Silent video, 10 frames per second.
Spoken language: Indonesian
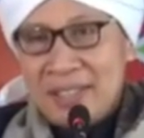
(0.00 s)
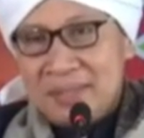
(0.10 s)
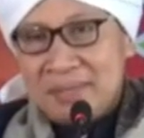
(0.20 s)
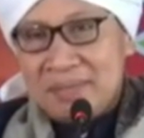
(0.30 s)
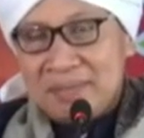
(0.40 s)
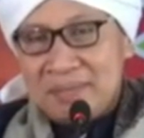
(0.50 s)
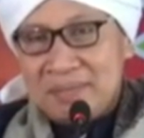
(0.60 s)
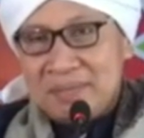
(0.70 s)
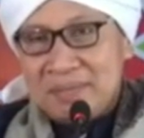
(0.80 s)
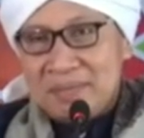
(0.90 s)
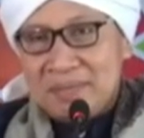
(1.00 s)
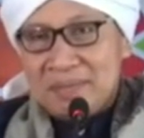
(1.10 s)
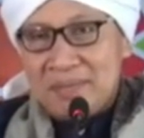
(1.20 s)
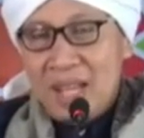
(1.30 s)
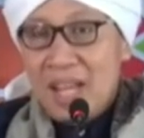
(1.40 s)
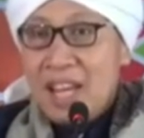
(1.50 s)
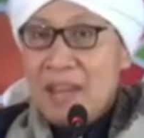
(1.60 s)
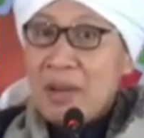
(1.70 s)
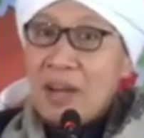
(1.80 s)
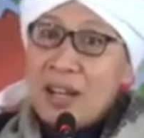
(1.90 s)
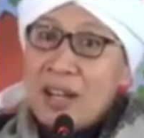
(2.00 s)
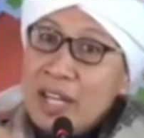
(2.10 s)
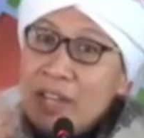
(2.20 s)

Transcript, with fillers: ini? Ini berlaku,